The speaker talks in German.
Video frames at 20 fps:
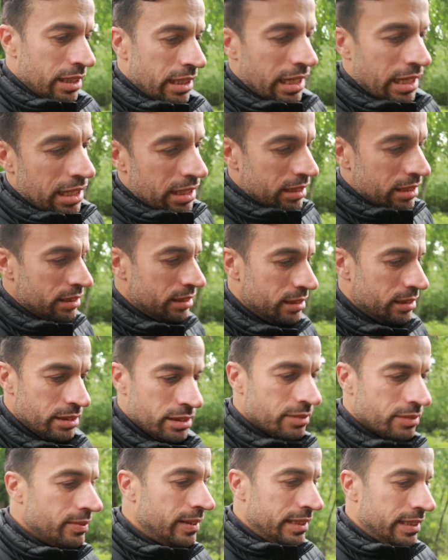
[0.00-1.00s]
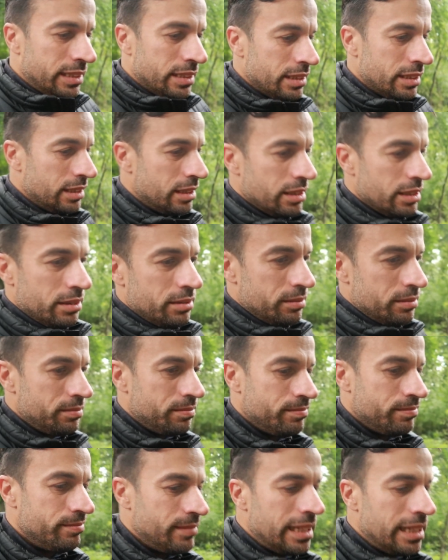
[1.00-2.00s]
ja, irgendwelche
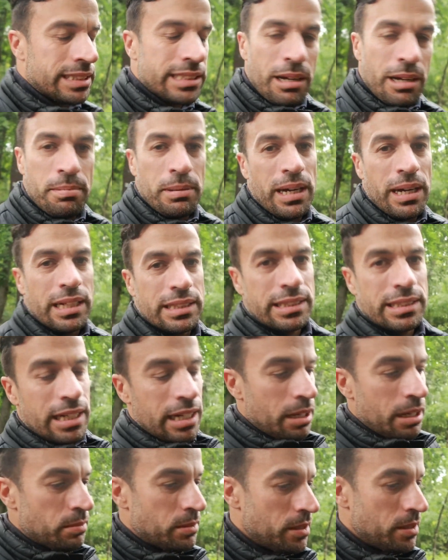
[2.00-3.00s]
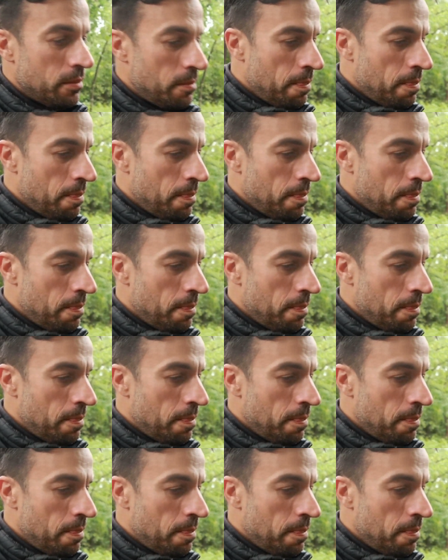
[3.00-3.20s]
Eskapaden gehabt.